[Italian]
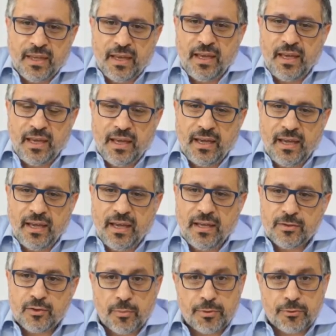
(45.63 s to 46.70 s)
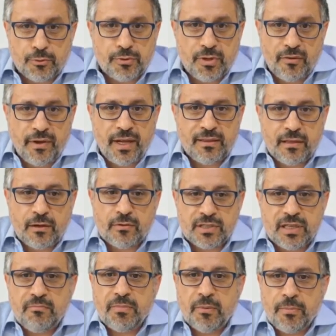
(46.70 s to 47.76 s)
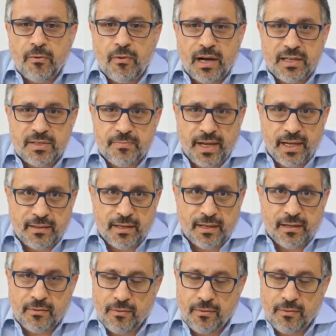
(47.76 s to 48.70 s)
e eh, soprattutto diventano sempre più high spender,